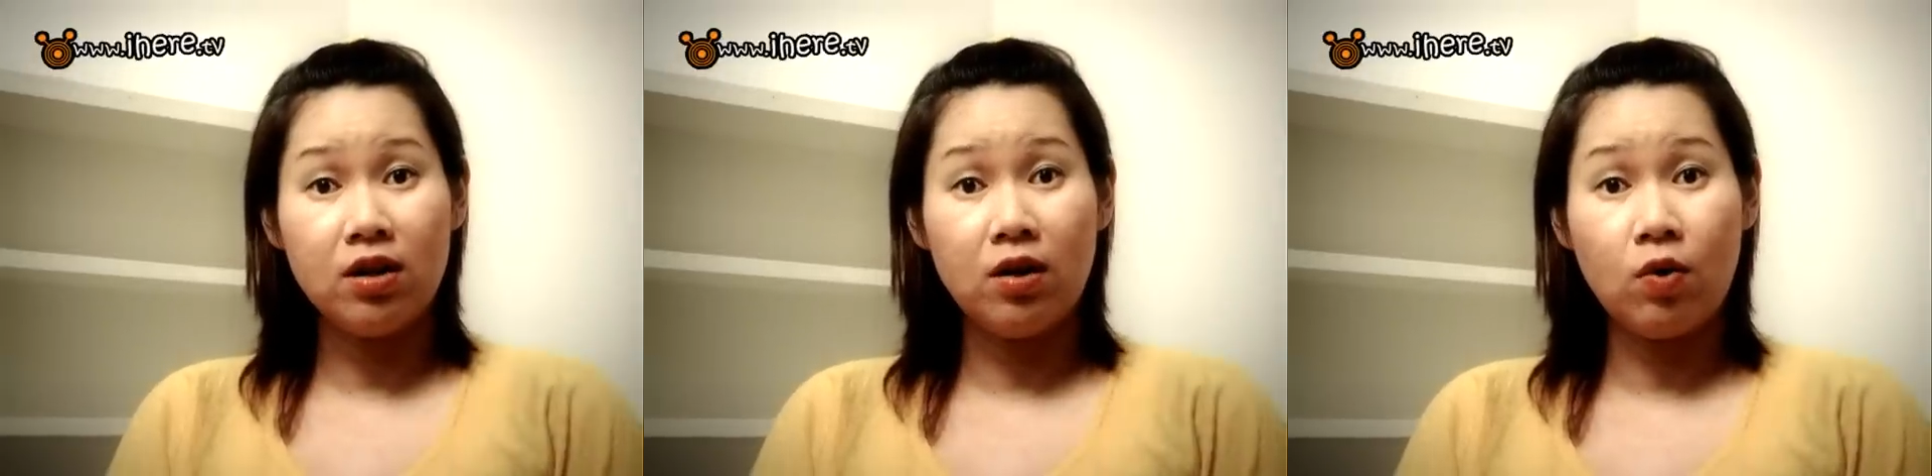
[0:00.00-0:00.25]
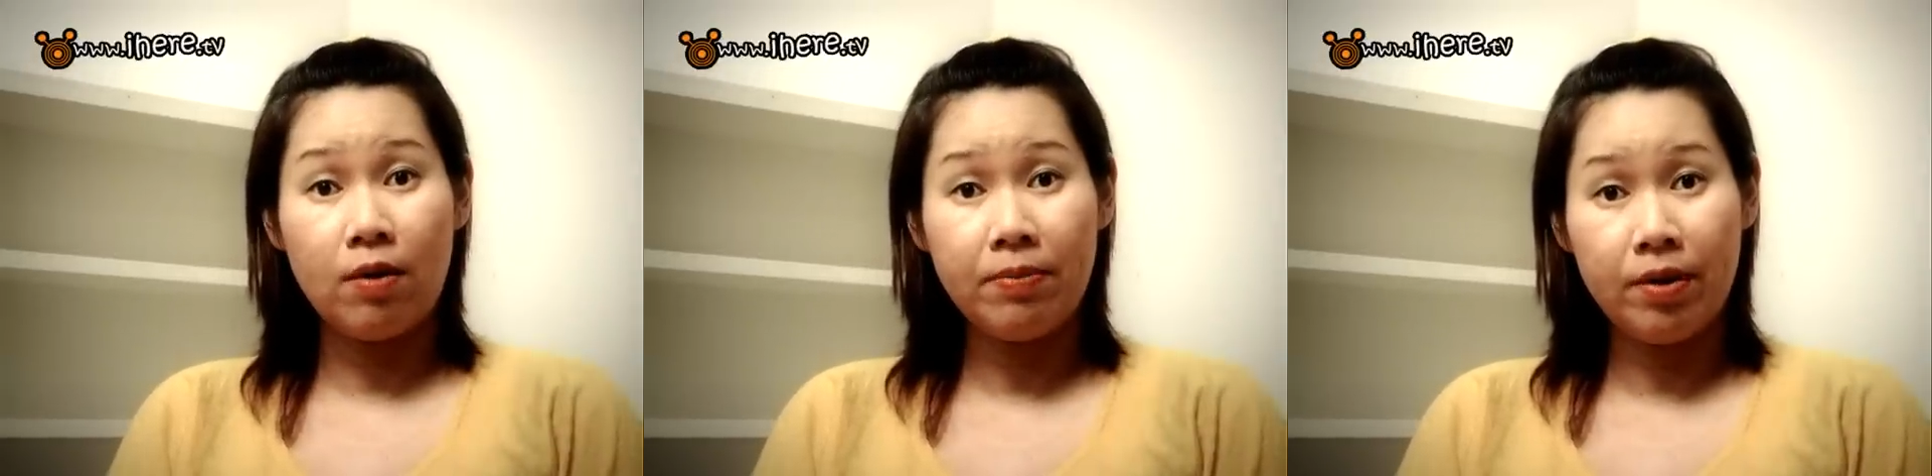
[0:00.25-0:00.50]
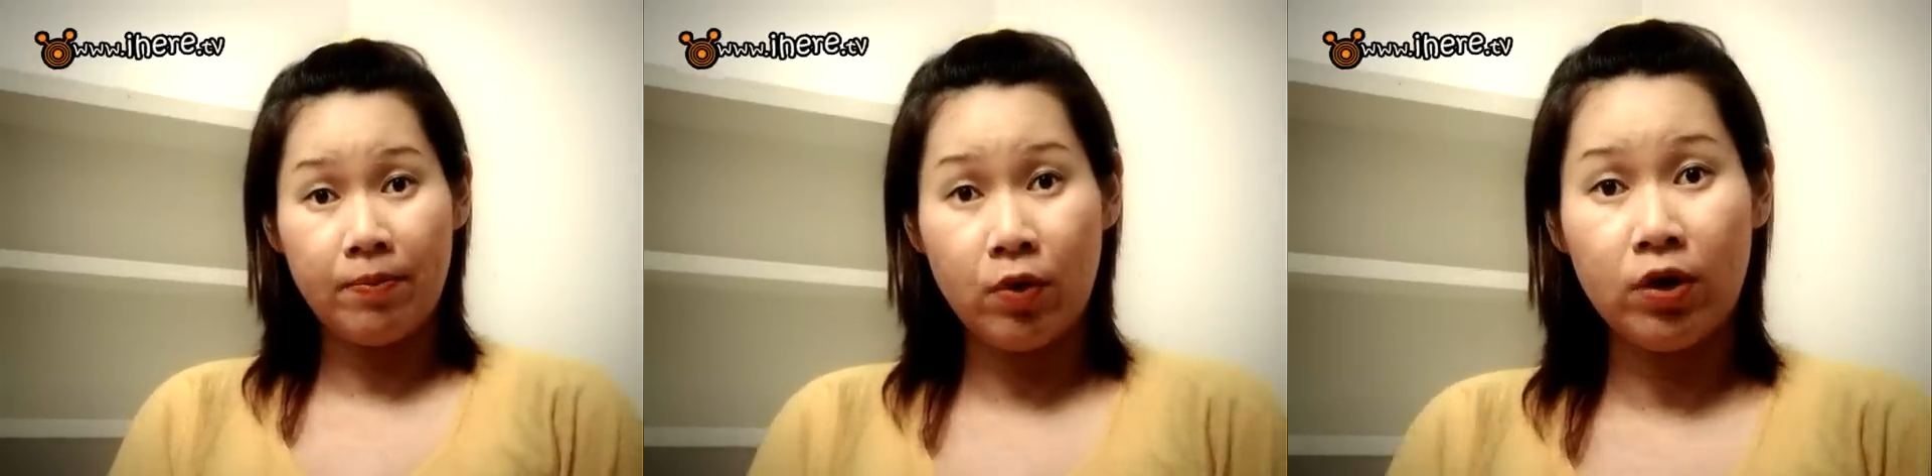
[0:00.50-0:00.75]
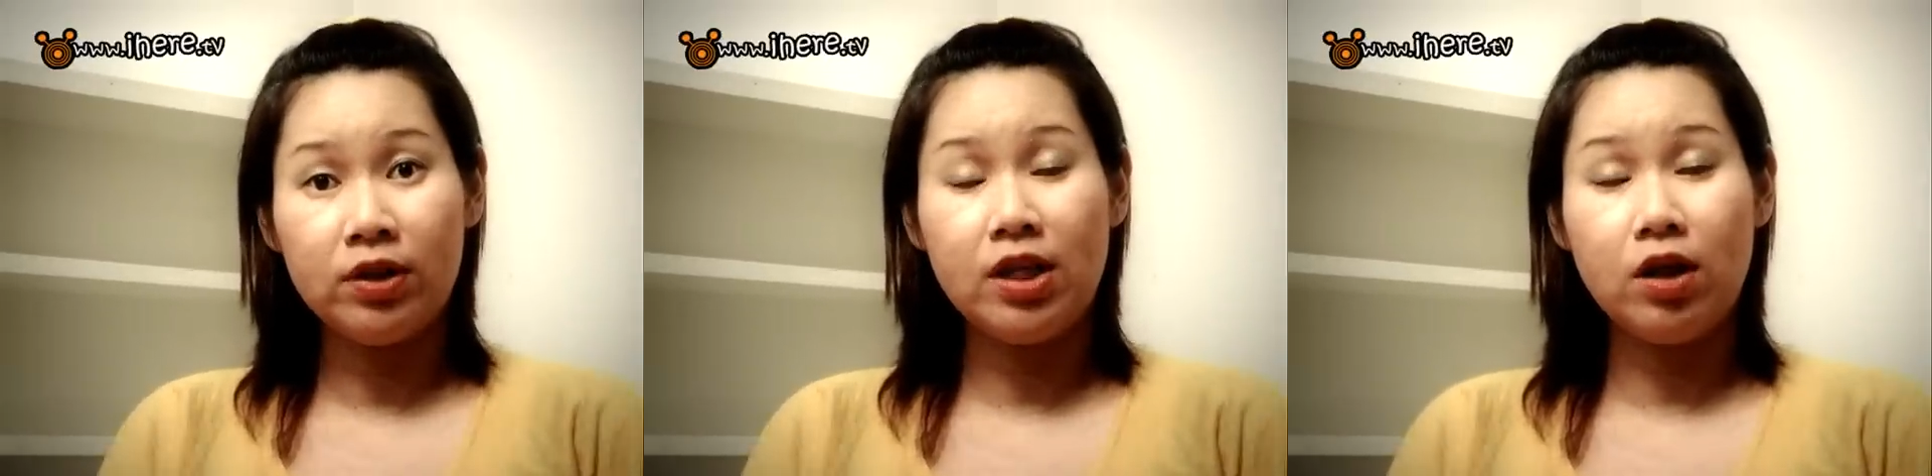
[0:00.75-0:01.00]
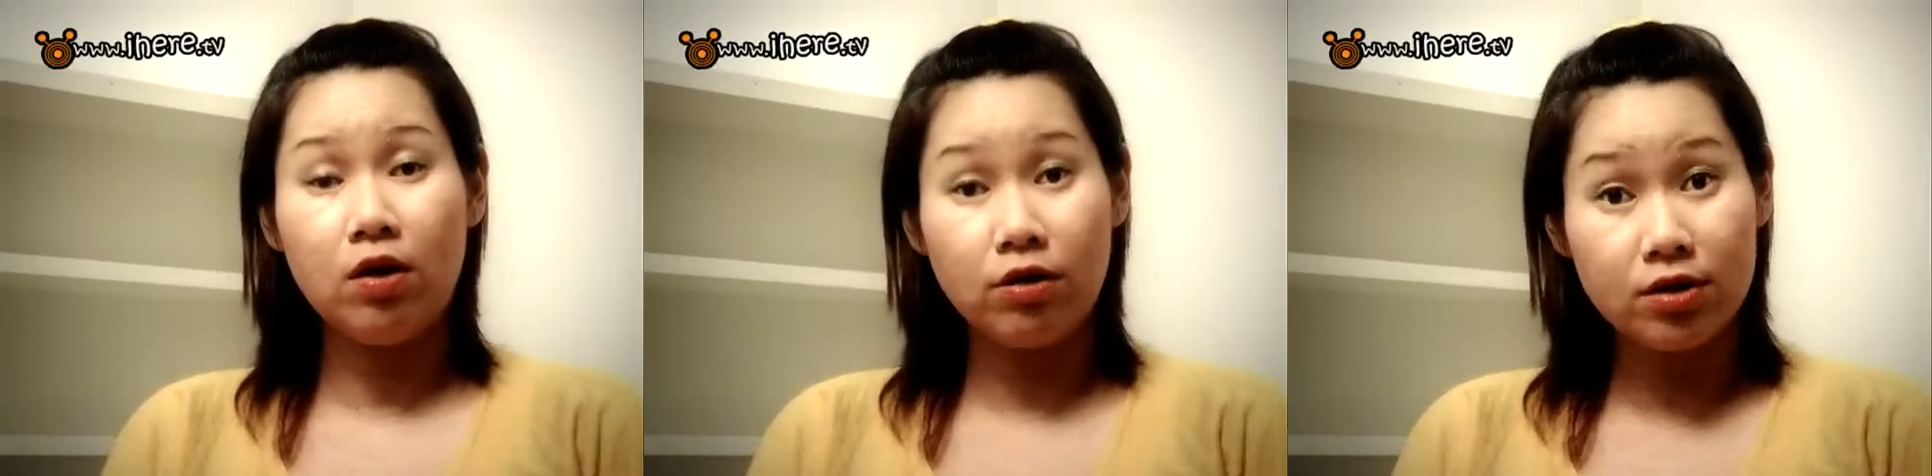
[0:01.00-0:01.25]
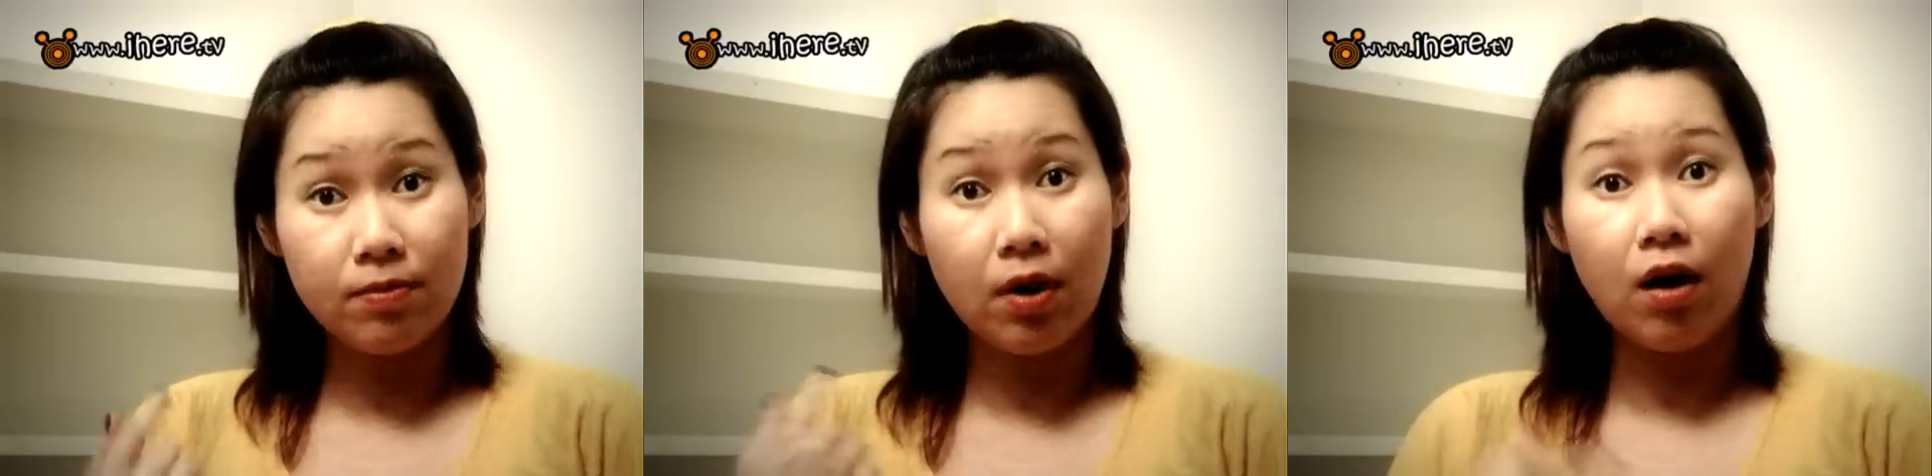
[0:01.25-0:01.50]
เกิดความผิดปกติของ
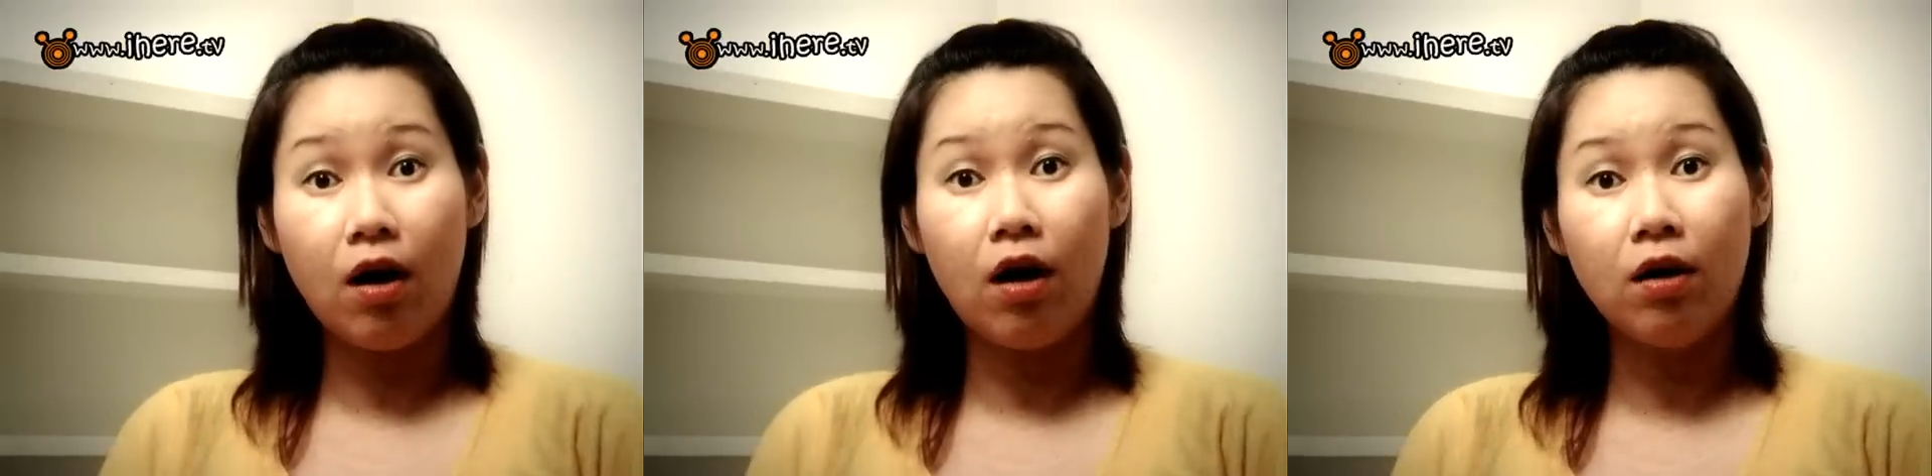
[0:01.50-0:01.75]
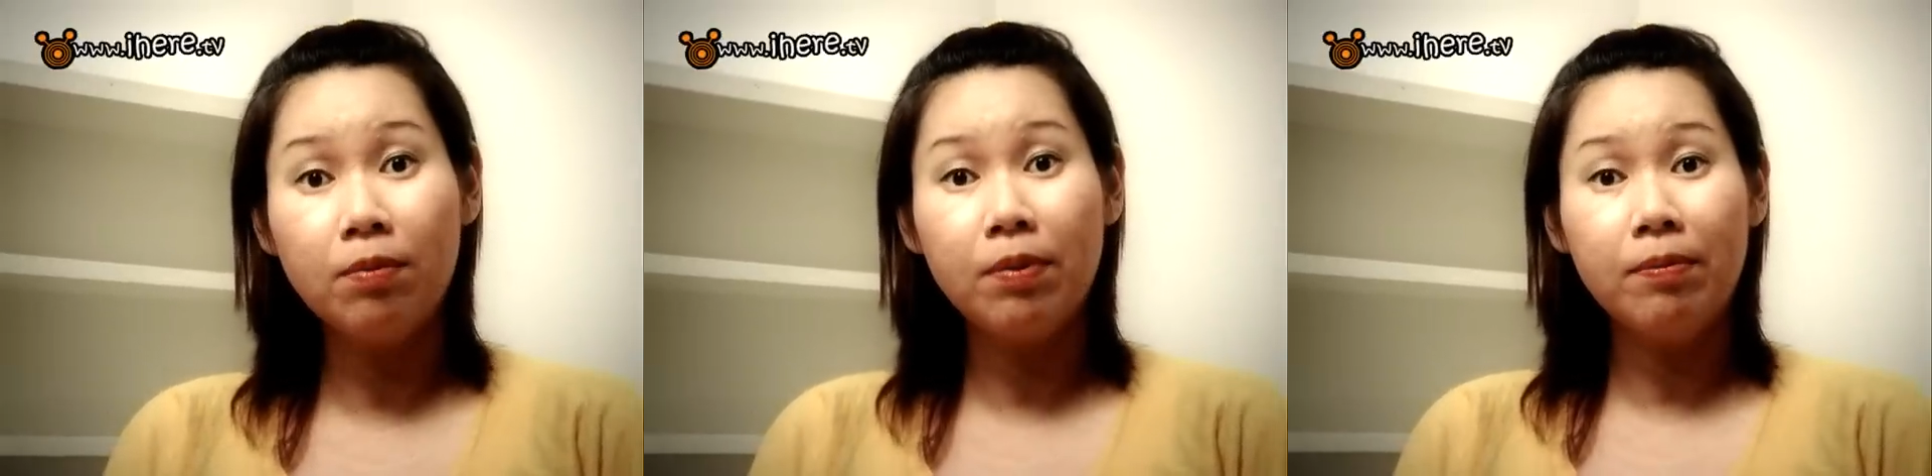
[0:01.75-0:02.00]
สมอง